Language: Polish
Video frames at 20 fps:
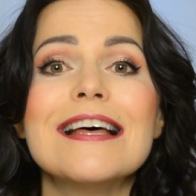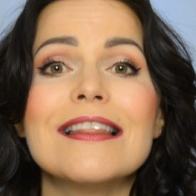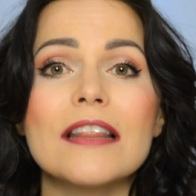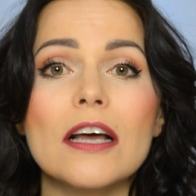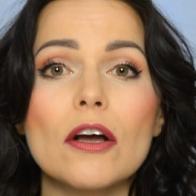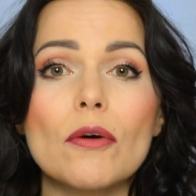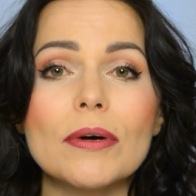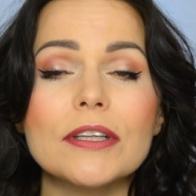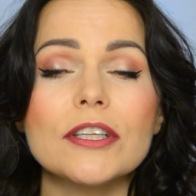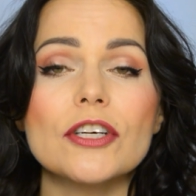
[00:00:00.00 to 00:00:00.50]

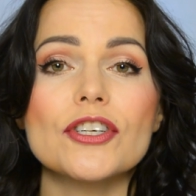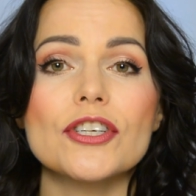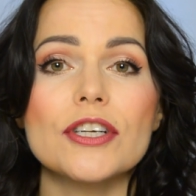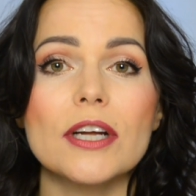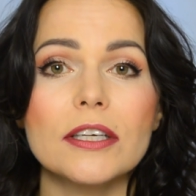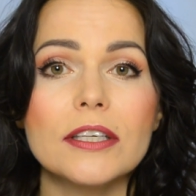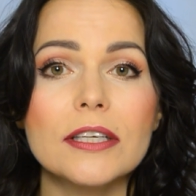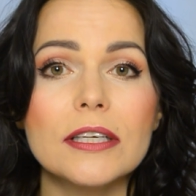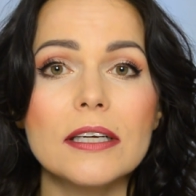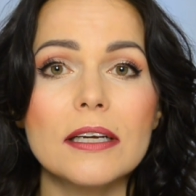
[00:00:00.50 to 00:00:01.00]
nakładasz
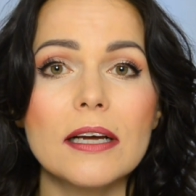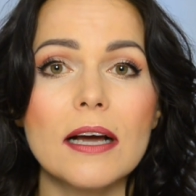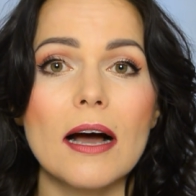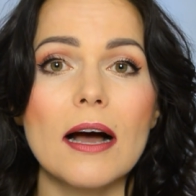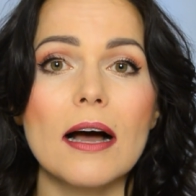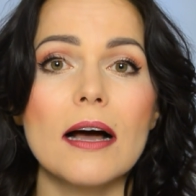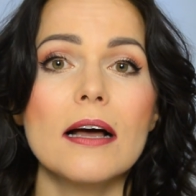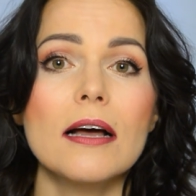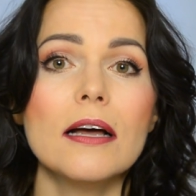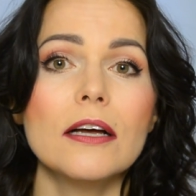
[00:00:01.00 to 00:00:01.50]
na
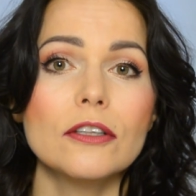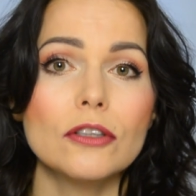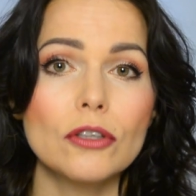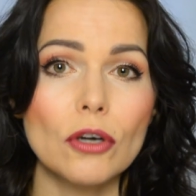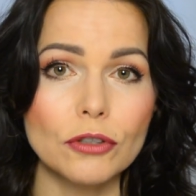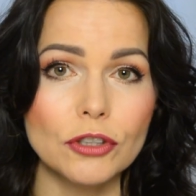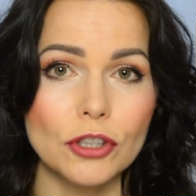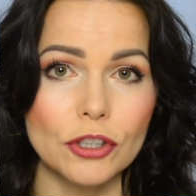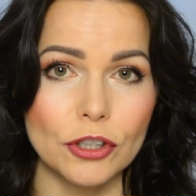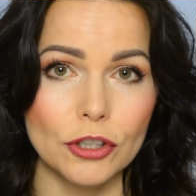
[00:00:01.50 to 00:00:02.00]
kilka
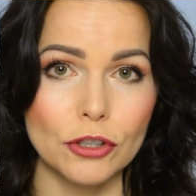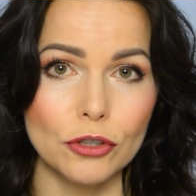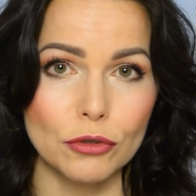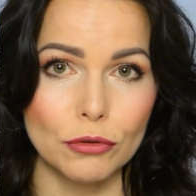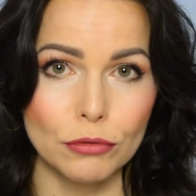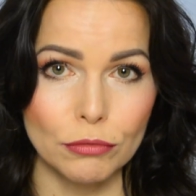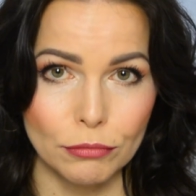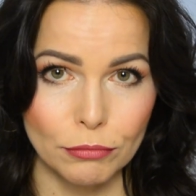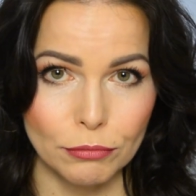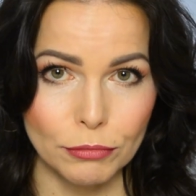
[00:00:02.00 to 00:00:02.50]
do
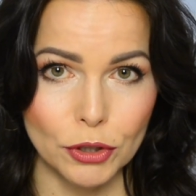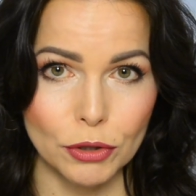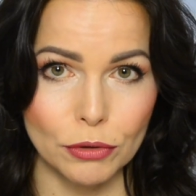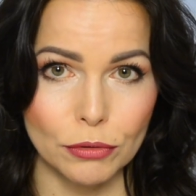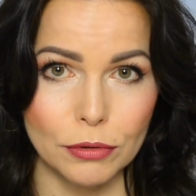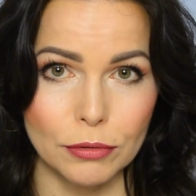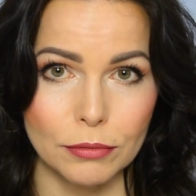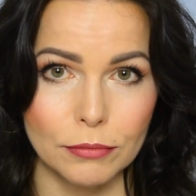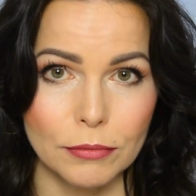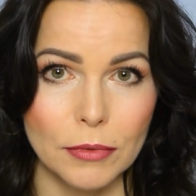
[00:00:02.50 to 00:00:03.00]
10
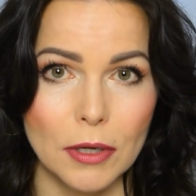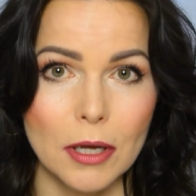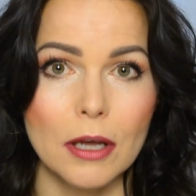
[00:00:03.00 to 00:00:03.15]
minut.